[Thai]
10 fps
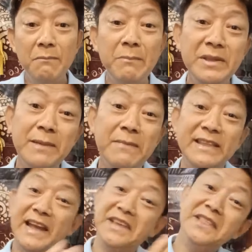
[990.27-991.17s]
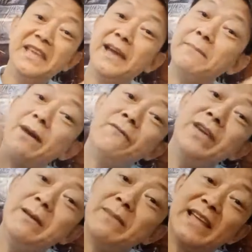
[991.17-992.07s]
มันไม่ใช่มาจากอินเดียแม่ง
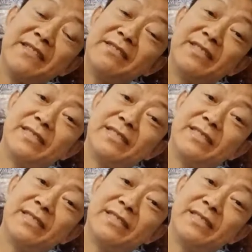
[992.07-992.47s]
วิ่งมาทาง